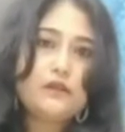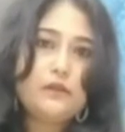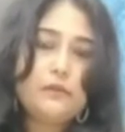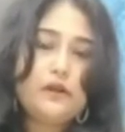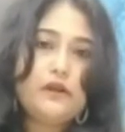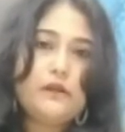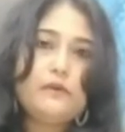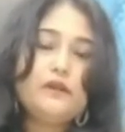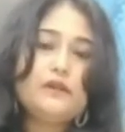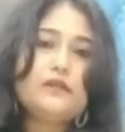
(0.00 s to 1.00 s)
রাখতে পারেন
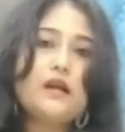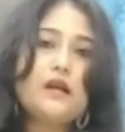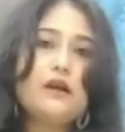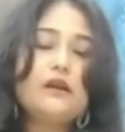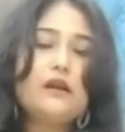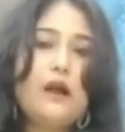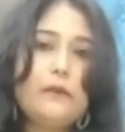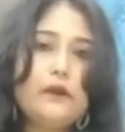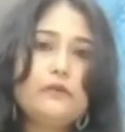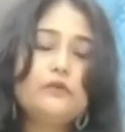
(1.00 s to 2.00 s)
আপনারা শাক
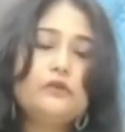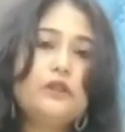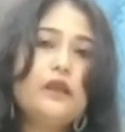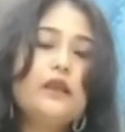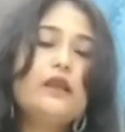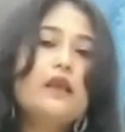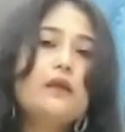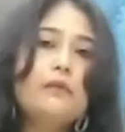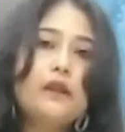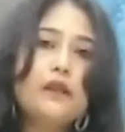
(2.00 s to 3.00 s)
খাবারের মধ্যে
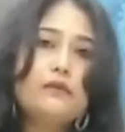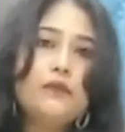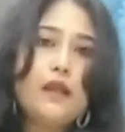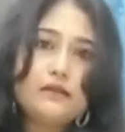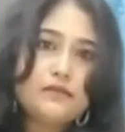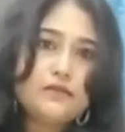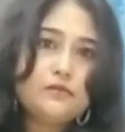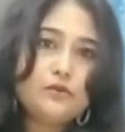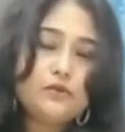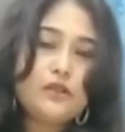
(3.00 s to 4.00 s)
মানে
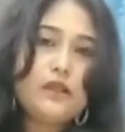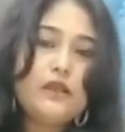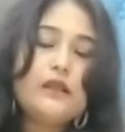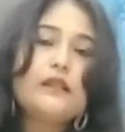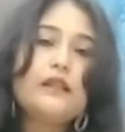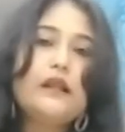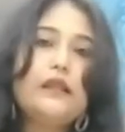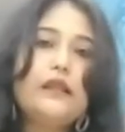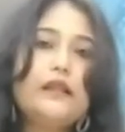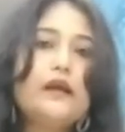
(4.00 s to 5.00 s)
লাঞ্চের মধ্যে
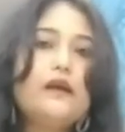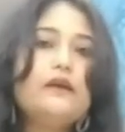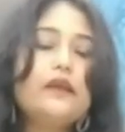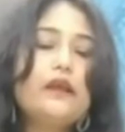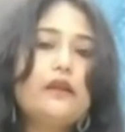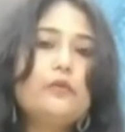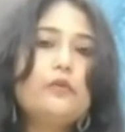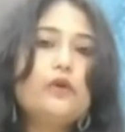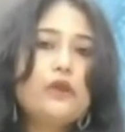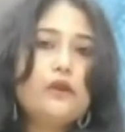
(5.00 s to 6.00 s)
তাহলে এটা হেয়ারের
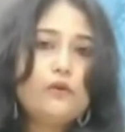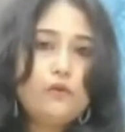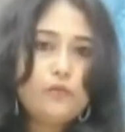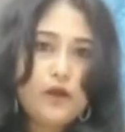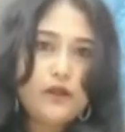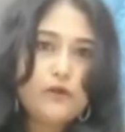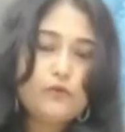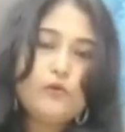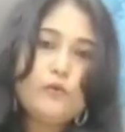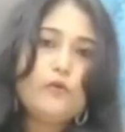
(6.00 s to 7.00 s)
পক্ষে খুব
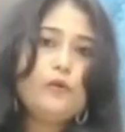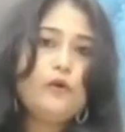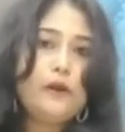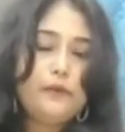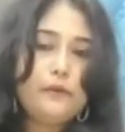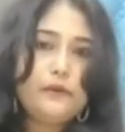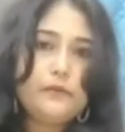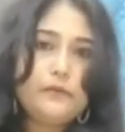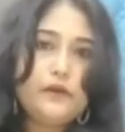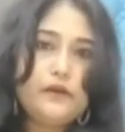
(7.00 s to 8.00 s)
ভালো খুব খুব উপকার
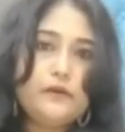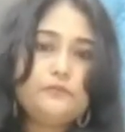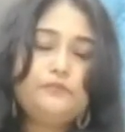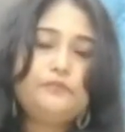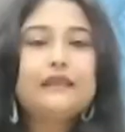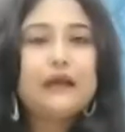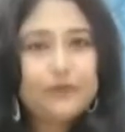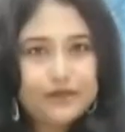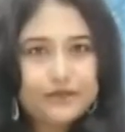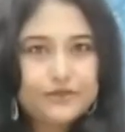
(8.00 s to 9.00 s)
পাবেন আপনারা
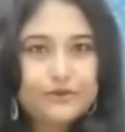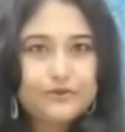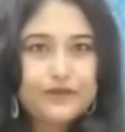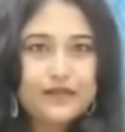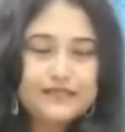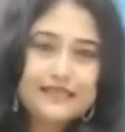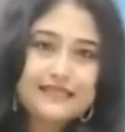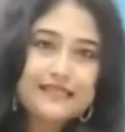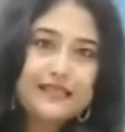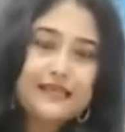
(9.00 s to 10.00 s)
তাহলে চলুন
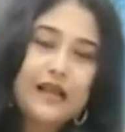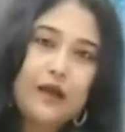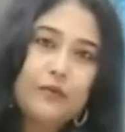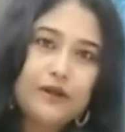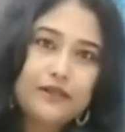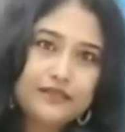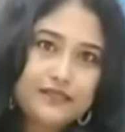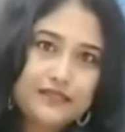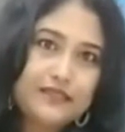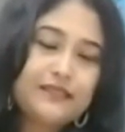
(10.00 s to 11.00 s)
আজকে জেনে নিই আমার
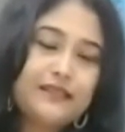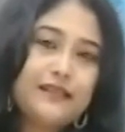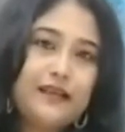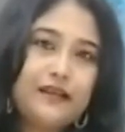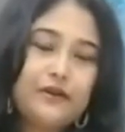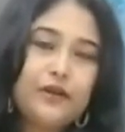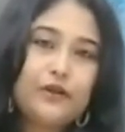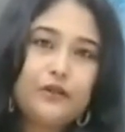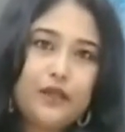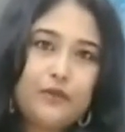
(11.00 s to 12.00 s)
যে সিক্রেট হেয়ার
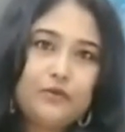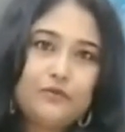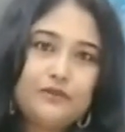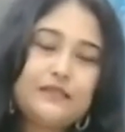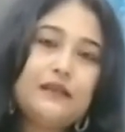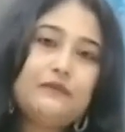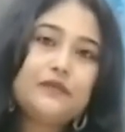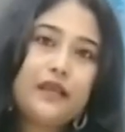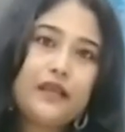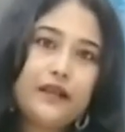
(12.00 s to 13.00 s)
অয়েলের কথা আমি বলছিলাম
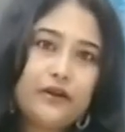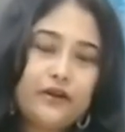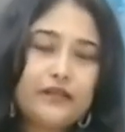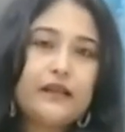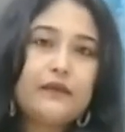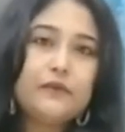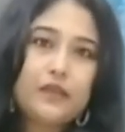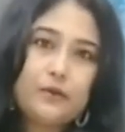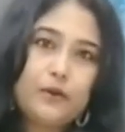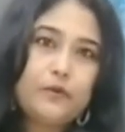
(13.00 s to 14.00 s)
সেই হেয়ার অয়েলটা আমি
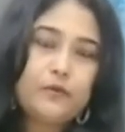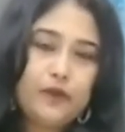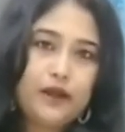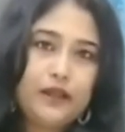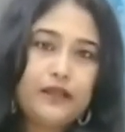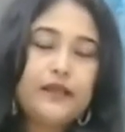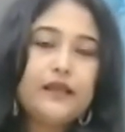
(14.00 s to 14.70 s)
কিভাবে বানাই